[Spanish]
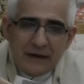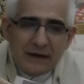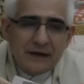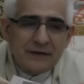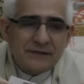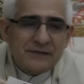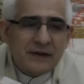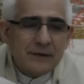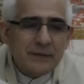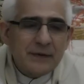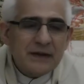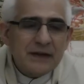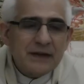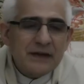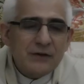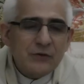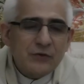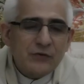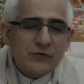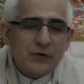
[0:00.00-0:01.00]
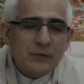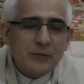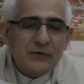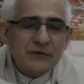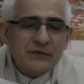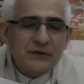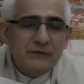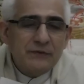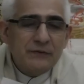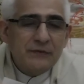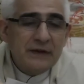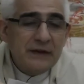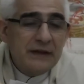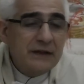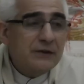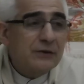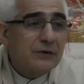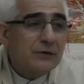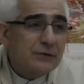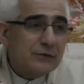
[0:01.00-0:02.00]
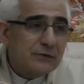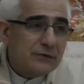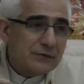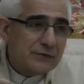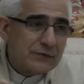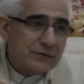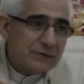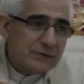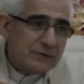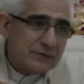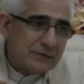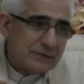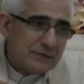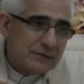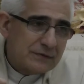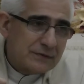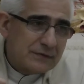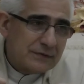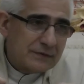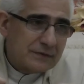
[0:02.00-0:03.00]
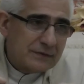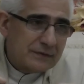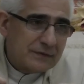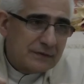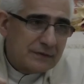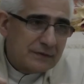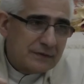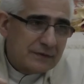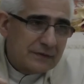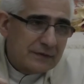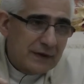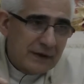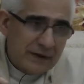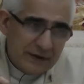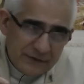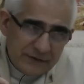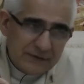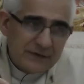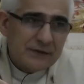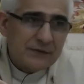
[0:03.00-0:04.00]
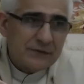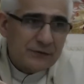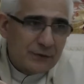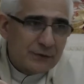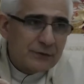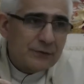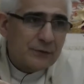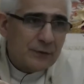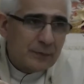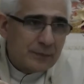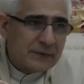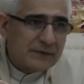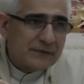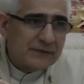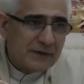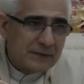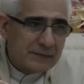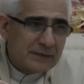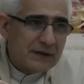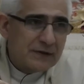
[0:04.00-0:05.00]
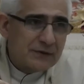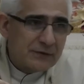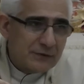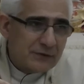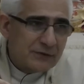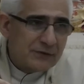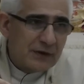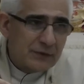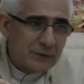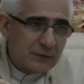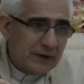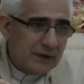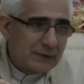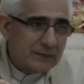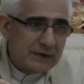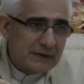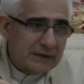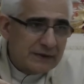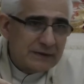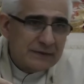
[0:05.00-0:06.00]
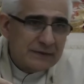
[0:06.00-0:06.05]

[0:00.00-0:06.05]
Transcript: Saber que no somos infinitos, ese es otro pensamiento saludable.